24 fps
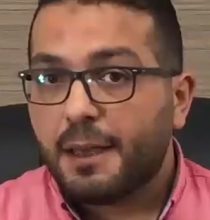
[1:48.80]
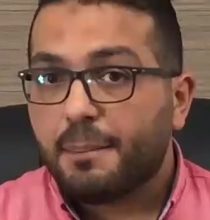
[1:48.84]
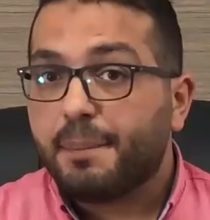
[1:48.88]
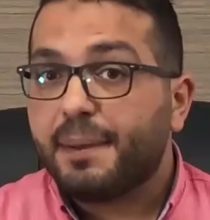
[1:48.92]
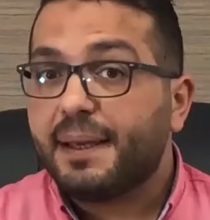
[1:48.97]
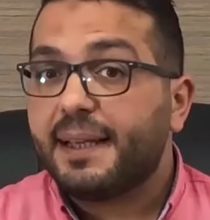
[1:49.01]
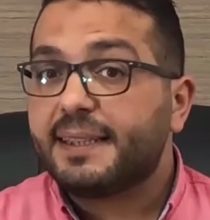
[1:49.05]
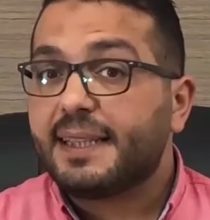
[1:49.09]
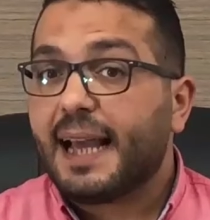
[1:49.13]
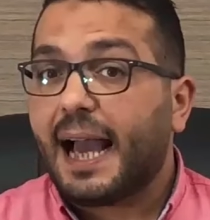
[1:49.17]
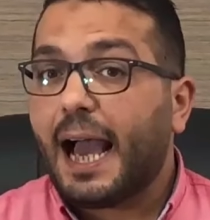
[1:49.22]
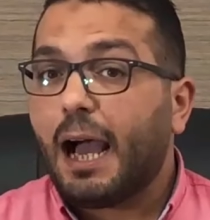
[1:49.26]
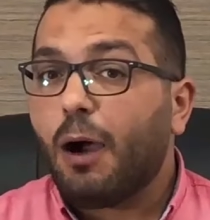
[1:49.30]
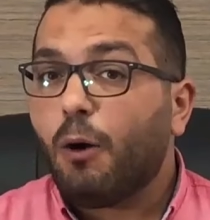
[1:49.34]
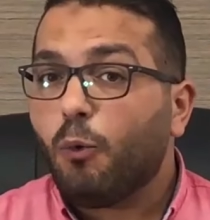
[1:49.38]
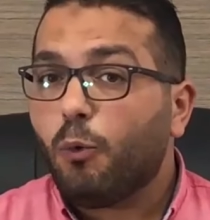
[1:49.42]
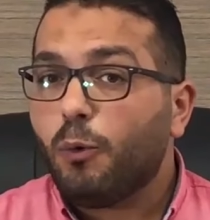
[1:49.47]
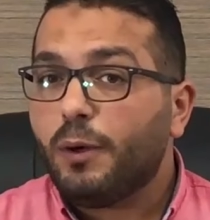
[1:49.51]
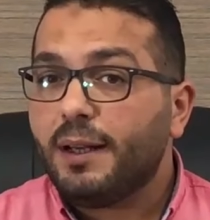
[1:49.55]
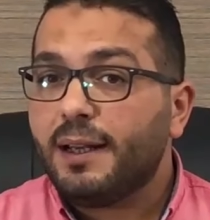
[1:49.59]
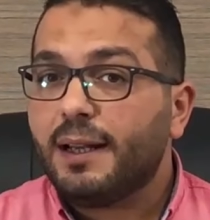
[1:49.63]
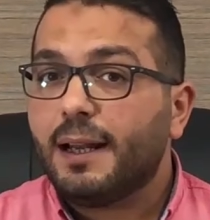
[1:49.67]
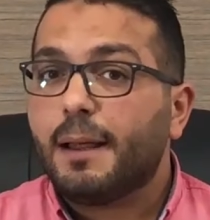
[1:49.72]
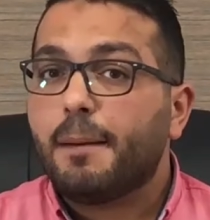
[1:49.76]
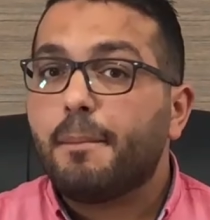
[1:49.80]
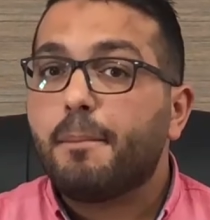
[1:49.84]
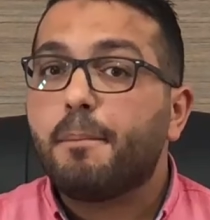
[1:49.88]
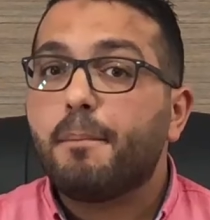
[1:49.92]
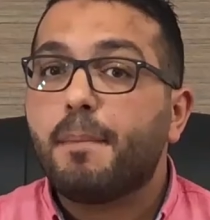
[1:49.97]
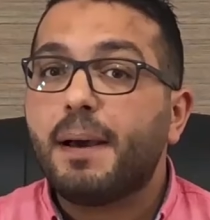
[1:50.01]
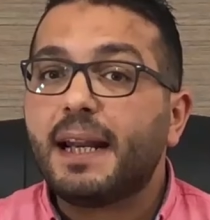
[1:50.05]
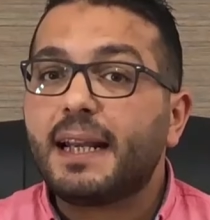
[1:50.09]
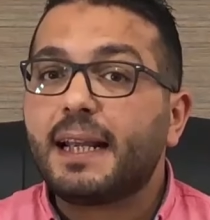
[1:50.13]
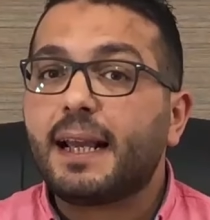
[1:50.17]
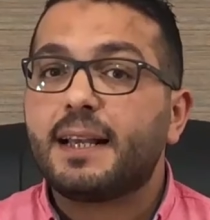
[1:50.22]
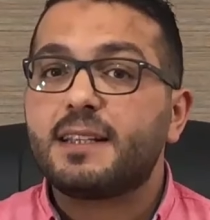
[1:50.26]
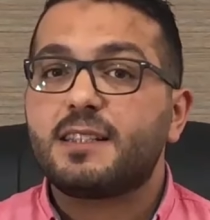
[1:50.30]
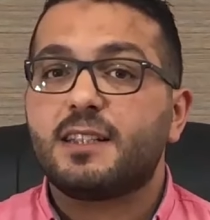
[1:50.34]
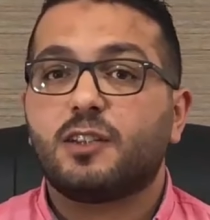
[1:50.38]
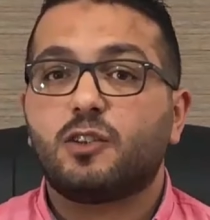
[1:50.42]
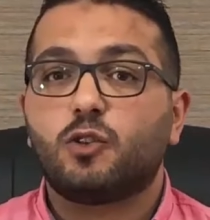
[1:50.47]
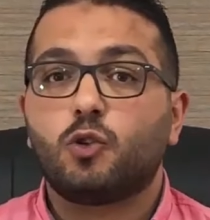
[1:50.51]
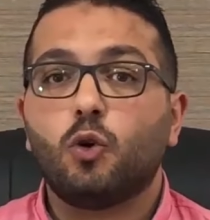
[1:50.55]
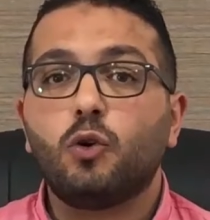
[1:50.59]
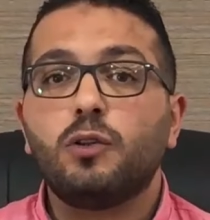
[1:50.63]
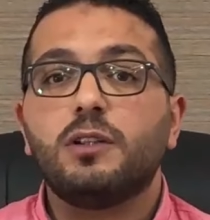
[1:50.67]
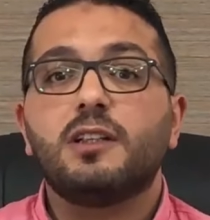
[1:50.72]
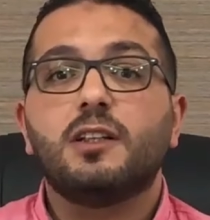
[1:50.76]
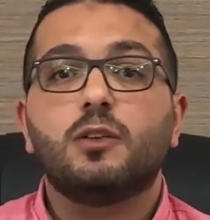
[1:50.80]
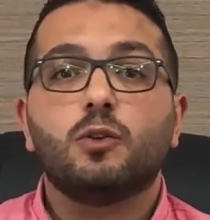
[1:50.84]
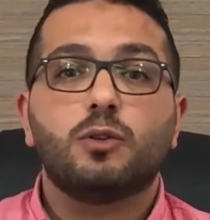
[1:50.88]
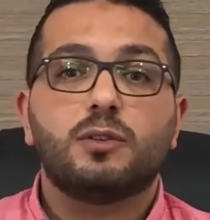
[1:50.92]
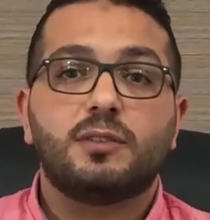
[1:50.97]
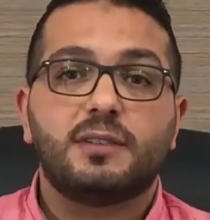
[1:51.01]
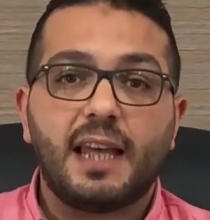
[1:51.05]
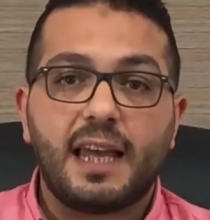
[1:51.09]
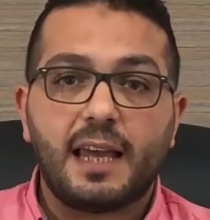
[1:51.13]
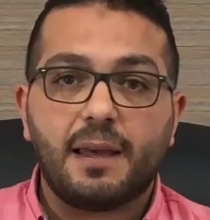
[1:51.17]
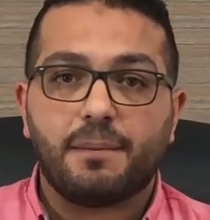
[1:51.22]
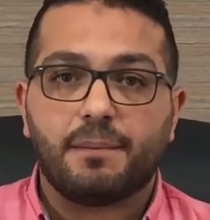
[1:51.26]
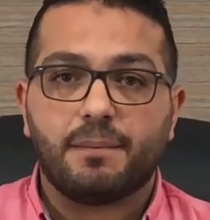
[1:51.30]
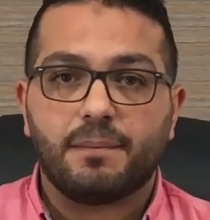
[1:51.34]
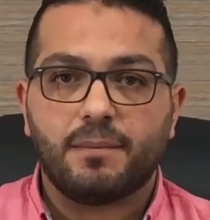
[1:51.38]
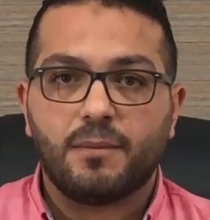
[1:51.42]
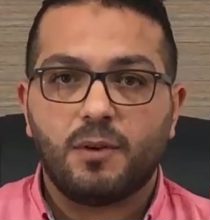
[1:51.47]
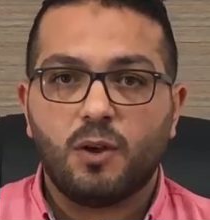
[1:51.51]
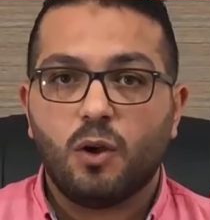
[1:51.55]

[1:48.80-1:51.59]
بيتحول مركز التقل للقدام